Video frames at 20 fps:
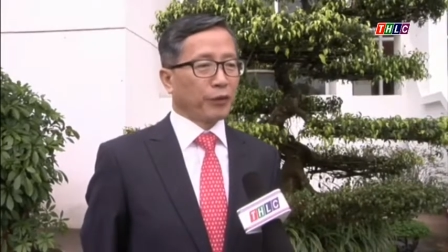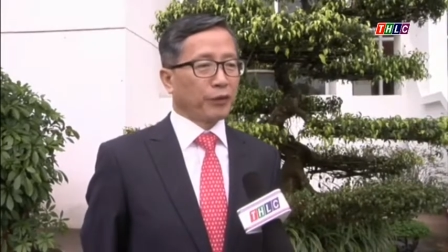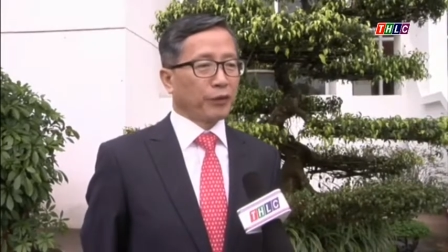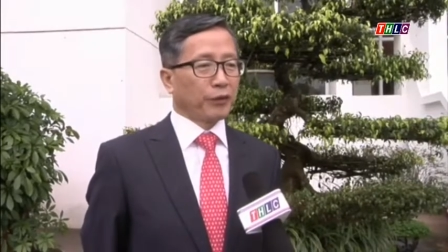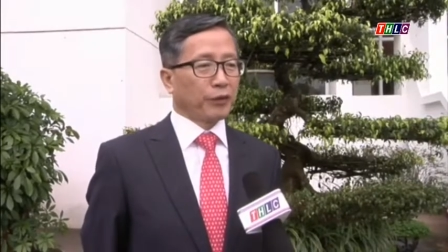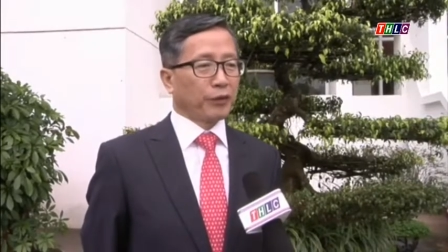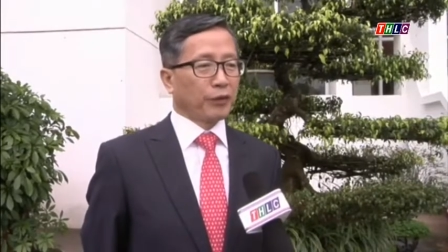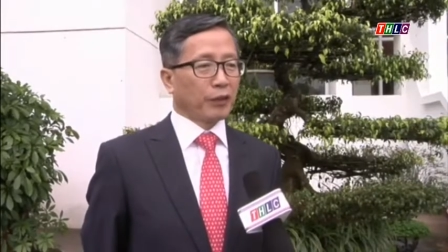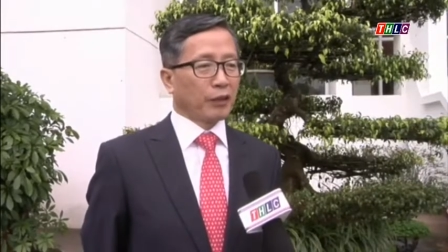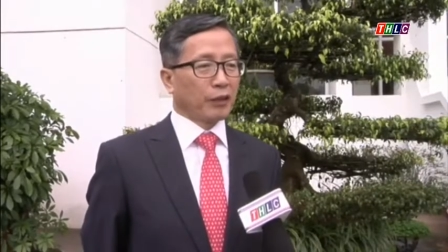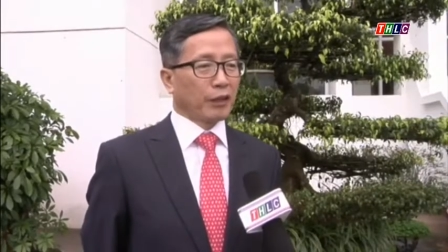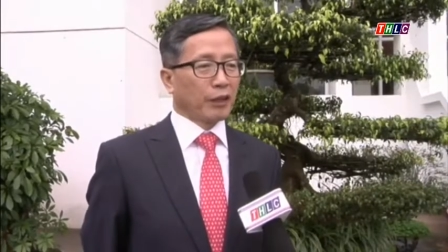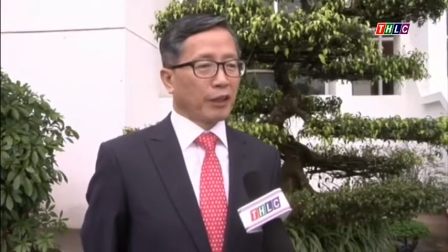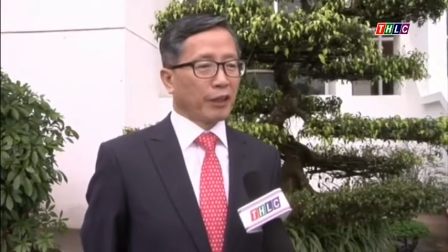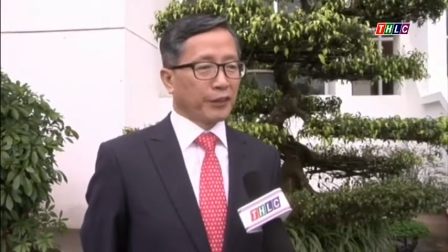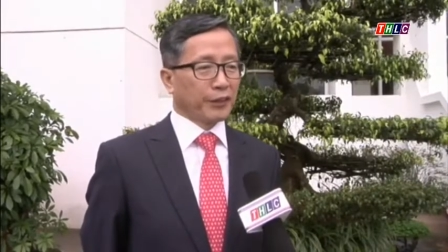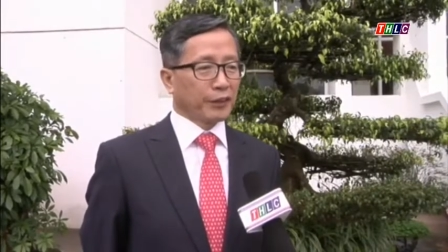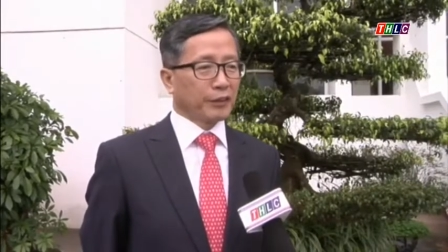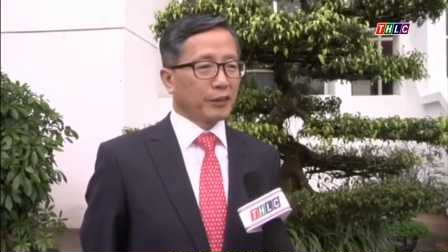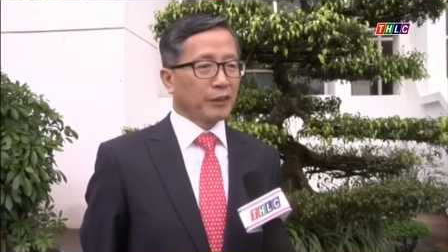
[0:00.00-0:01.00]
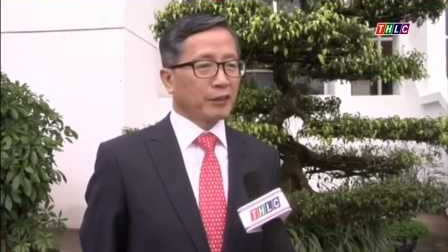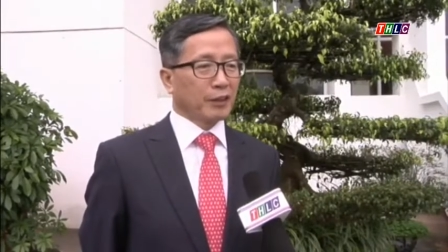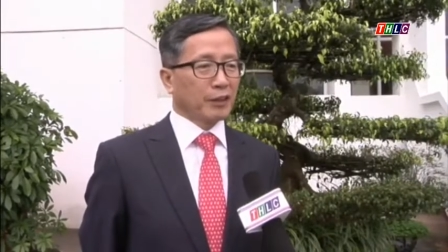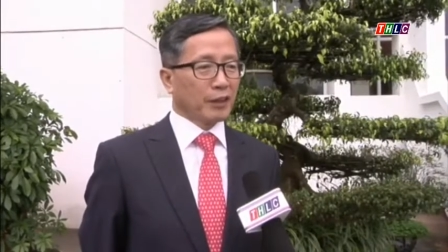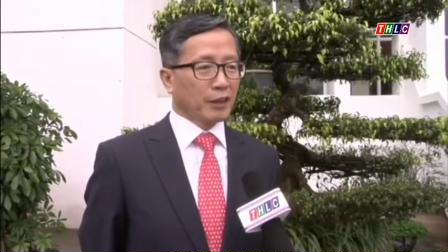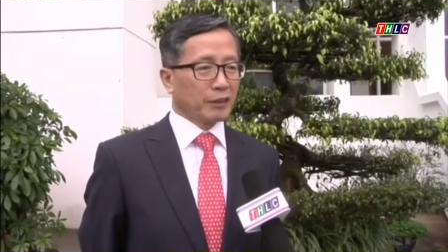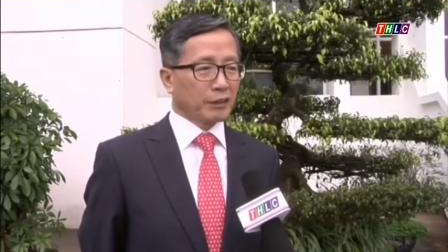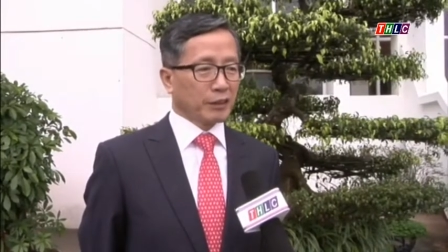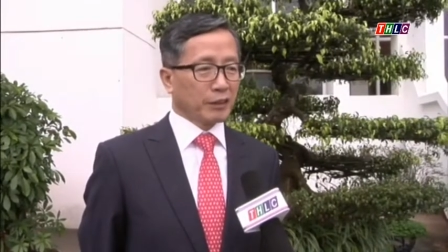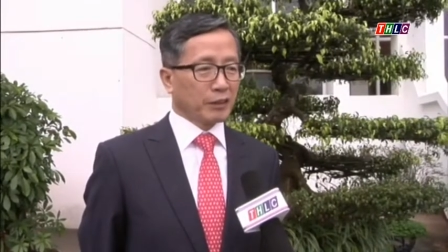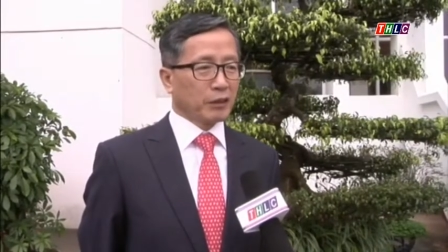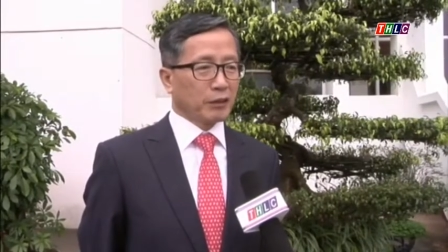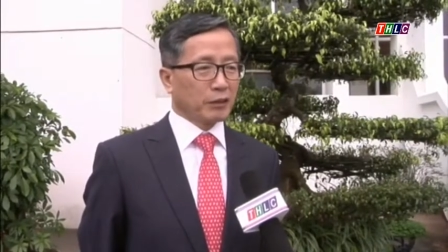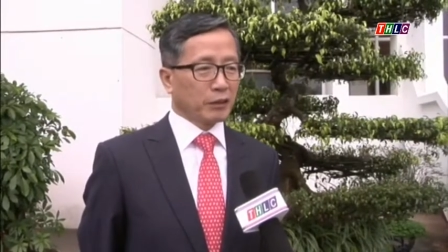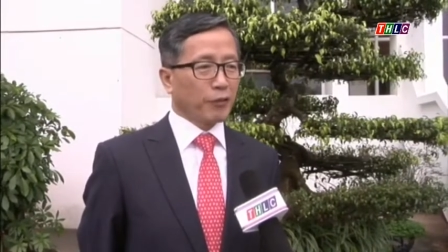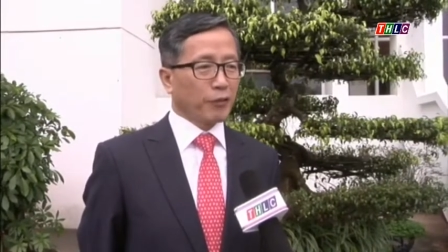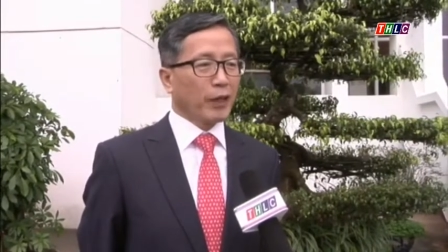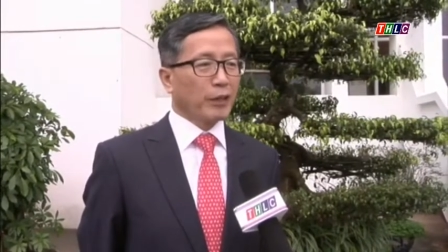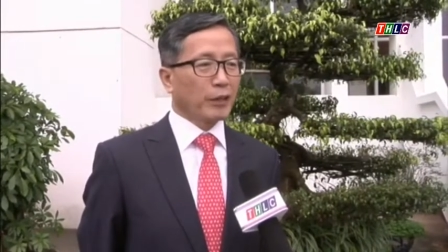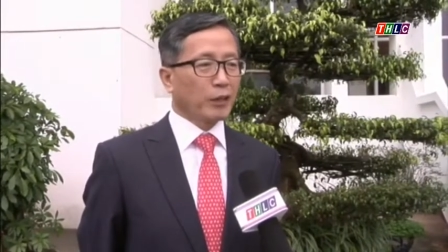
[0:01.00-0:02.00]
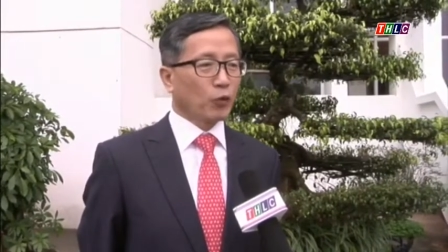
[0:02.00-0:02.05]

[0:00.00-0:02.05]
chuỗi giá trị. Cơ chế chính sách